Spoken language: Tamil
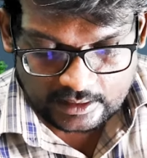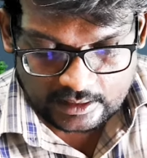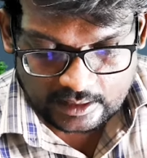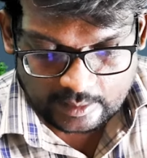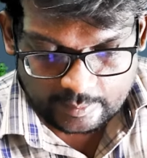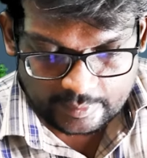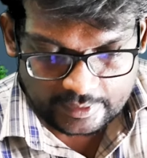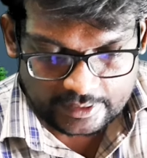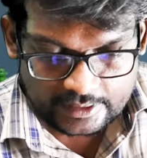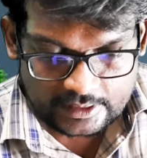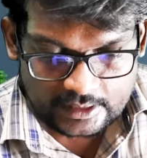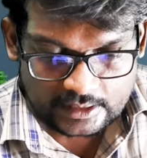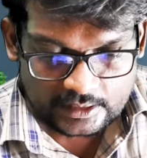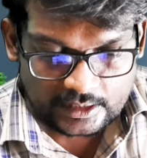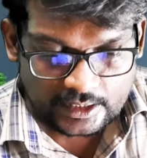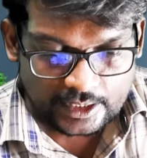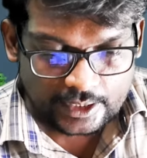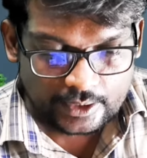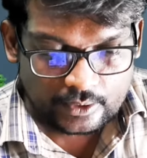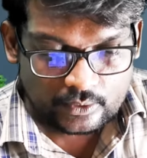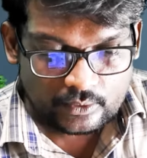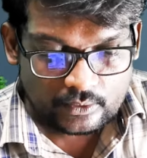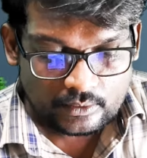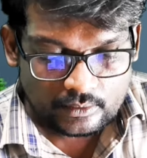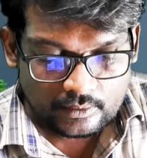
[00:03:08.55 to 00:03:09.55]
நமக்கு இதில்
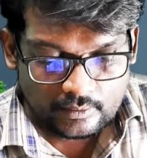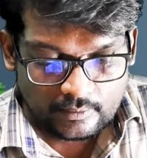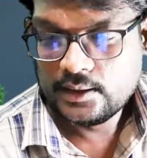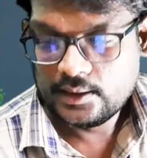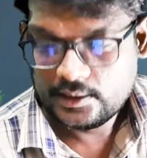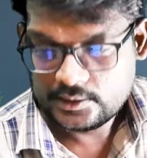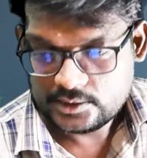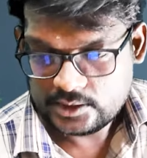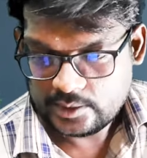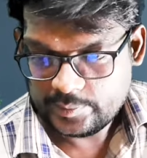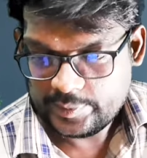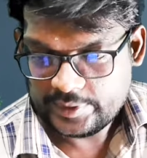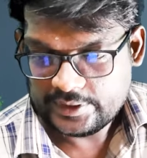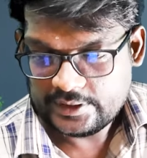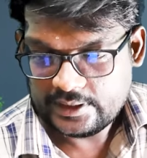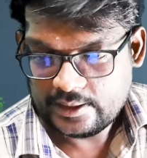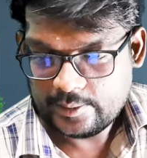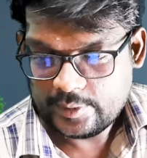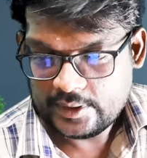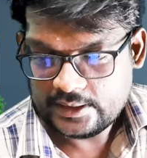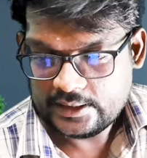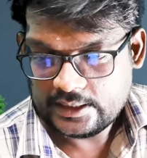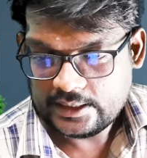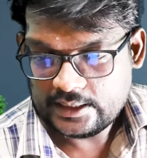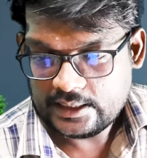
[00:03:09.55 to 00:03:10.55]
தெரியும் ஸோ அப்போ இதில்
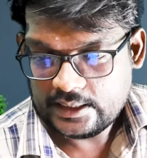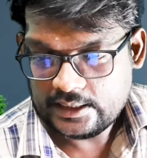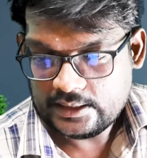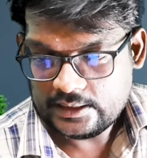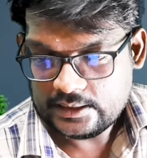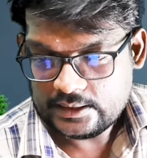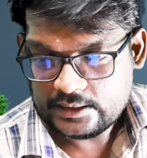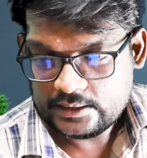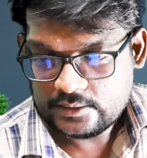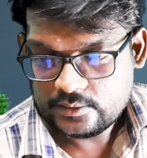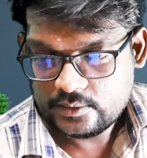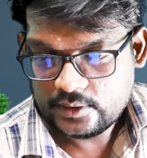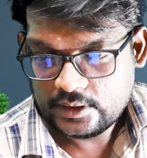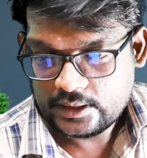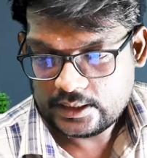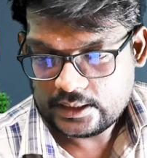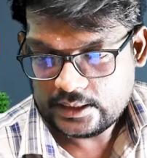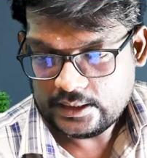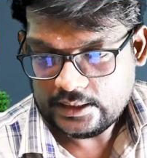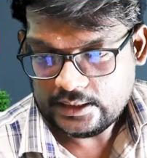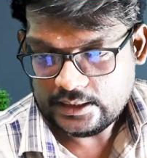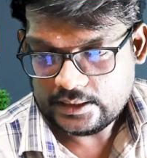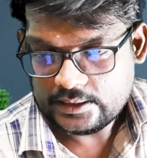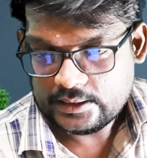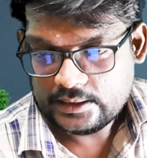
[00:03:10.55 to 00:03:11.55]
பார்த்தீங்கன்னா உங்களுக்கு